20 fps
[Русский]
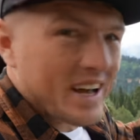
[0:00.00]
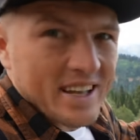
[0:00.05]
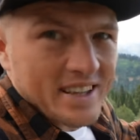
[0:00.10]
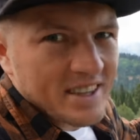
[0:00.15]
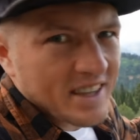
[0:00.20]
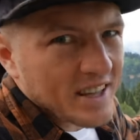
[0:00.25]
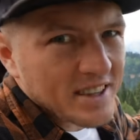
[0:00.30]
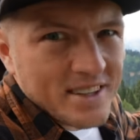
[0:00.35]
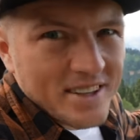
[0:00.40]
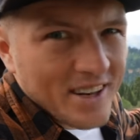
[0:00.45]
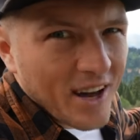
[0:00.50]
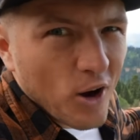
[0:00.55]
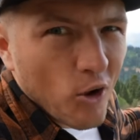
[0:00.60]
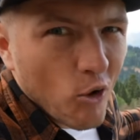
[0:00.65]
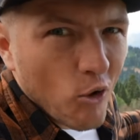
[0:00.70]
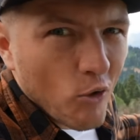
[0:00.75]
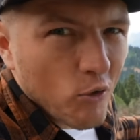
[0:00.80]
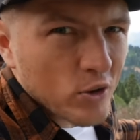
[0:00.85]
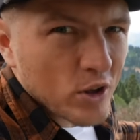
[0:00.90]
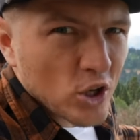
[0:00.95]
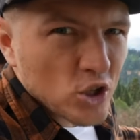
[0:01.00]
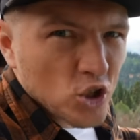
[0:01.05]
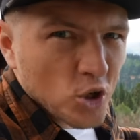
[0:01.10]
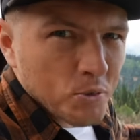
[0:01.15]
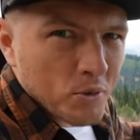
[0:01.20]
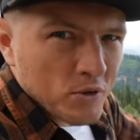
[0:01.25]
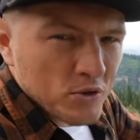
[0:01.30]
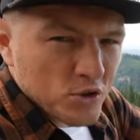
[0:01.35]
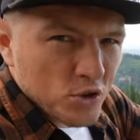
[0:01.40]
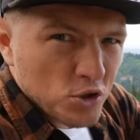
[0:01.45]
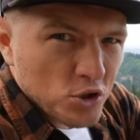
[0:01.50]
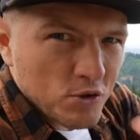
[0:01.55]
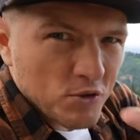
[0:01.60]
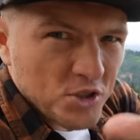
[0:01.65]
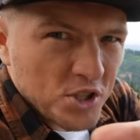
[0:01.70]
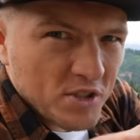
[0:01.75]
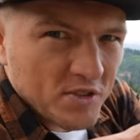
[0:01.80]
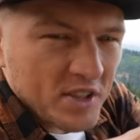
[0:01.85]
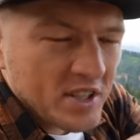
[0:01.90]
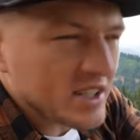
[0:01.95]
нет никакого фотошопа, вот все, что вы
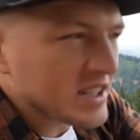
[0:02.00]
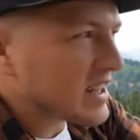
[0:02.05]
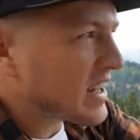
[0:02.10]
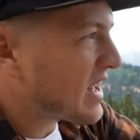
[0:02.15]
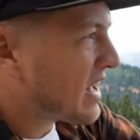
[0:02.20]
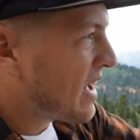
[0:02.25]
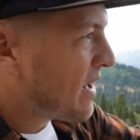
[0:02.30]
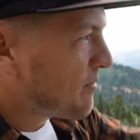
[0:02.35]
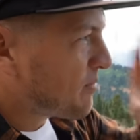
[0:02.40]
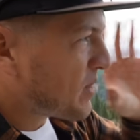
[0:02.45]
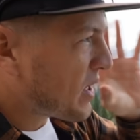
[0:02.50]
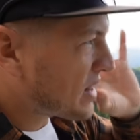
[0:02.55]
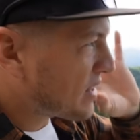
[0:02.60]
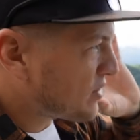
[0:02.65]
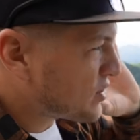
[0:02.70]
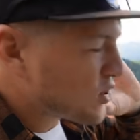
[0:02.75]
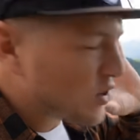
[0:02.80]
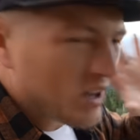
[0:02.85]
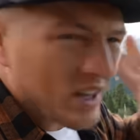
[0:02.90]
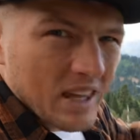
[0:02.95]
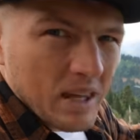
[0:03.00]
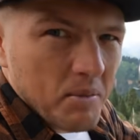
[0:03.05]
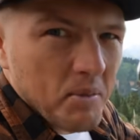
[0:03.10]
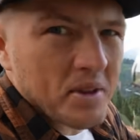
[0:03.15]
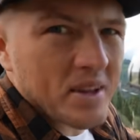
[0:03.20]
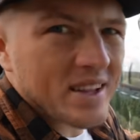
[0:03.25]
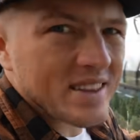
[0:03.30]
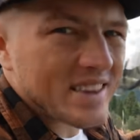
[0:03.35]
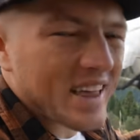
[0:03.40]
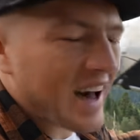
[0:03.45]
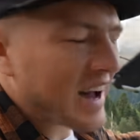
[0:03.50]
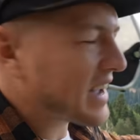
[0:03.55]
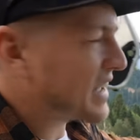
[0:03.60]
сейчас видите, да, это все именно так